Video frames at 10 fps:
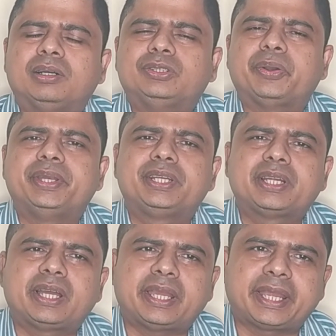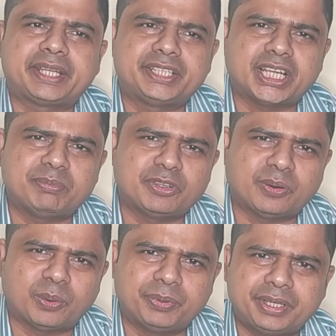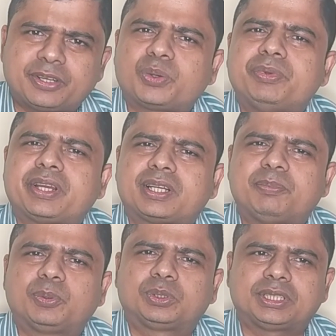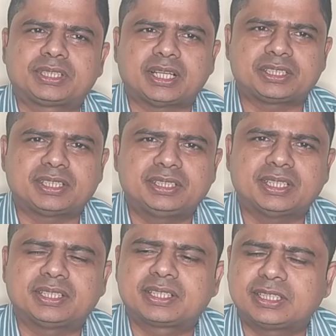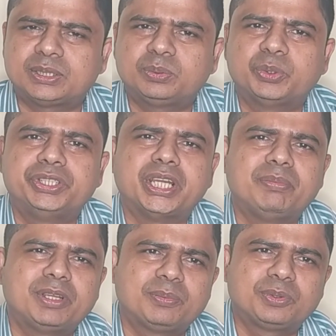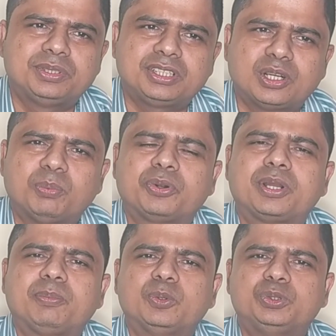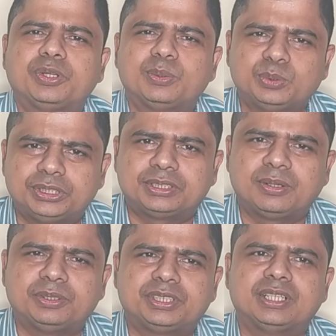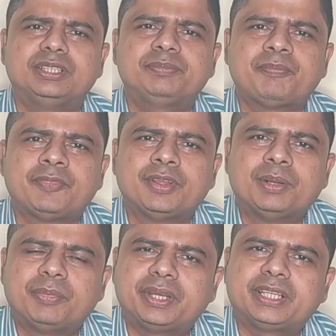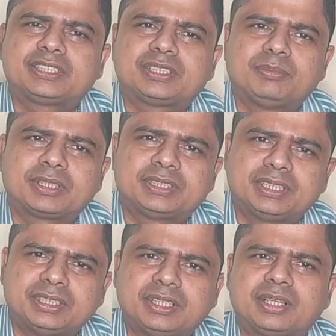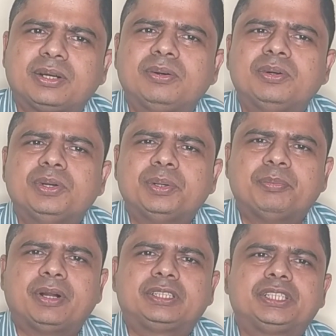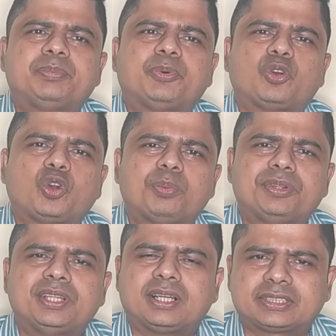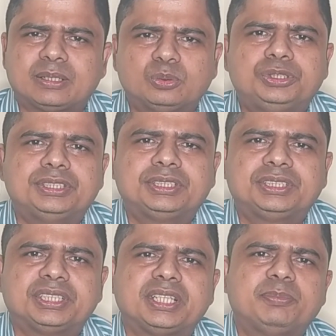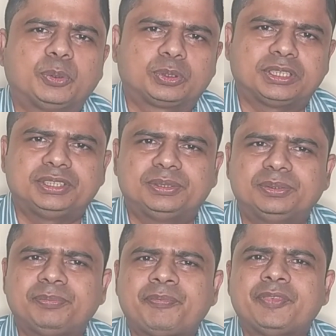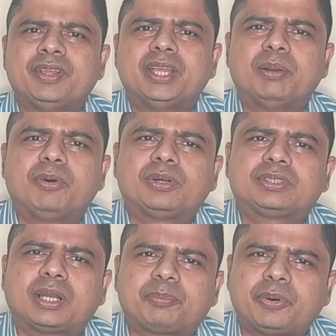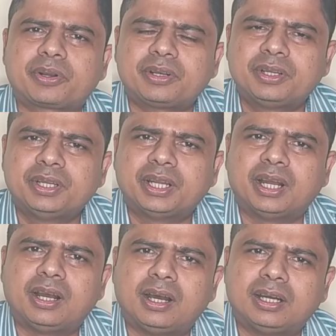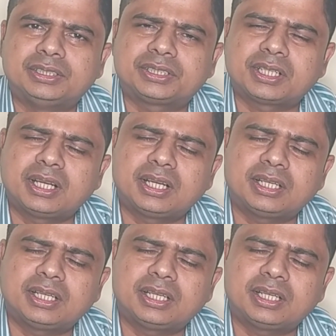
জয়নিংটা একই টাইমে হবে এরকমই একটা প্রত্যাশা আছে তাই তাদের কাছেও ওই টাইমের মধ্যেই খবরটা পৌঁছানো উচিত লজিক্যালি মানে এক্সট্রা মার্কসের রেজাল্টটাও মার্চের পনেরোর মধ্যে আসা উচিত সেটাই প্রত্যাশিত এবং তারপর যেটা